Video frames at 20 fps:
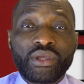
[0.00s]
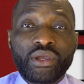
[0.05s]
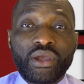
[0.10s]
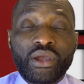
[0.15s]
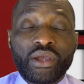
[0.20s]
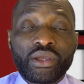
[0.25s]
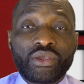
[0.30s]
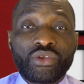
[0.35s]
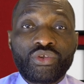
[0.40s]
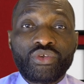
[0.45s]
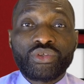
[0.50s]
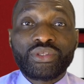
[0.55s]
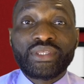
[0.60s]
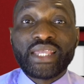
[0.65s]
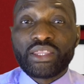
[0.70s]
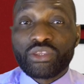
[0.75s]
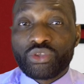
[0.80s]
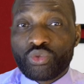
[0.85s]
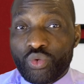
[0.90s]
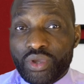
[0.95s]
euh, qui
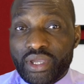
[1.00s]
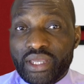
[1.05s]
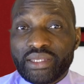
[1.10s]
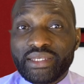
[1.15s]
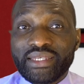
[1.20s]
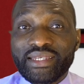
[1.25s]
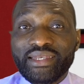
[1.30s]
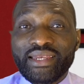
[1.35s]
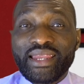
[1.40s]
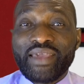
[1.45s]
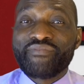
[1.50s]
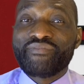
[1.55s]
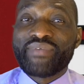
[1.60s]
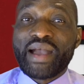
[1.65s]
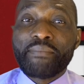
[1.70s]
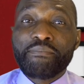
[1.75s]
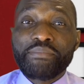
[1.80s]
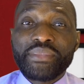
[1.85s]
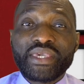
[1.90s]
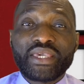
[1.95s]
détruit les
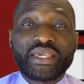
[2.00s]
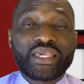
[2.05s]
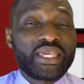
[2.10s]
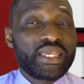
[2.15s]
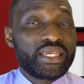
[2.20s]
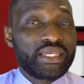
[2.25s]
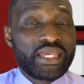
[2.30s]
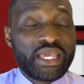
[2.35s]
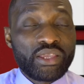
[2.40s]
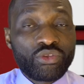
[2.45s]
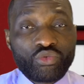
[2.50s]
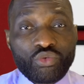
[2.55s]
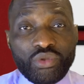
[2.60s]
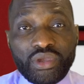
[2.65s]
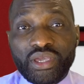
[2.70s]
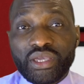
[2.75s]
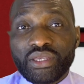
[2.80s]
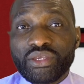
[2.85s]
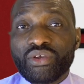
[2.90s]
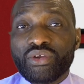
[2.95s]
familles, qui
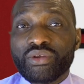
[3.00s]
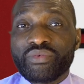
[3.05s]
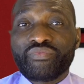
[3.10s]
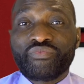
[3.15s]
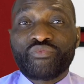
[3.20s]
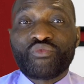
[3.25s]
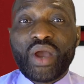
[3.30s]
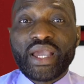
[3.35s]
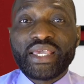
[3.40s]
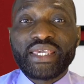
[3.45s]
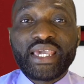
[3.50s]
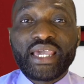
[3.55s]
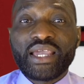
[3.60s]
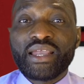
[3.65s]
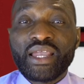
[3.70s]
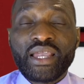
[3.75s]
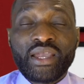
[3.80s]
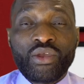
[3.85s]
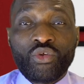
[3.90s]
détruit le foyers.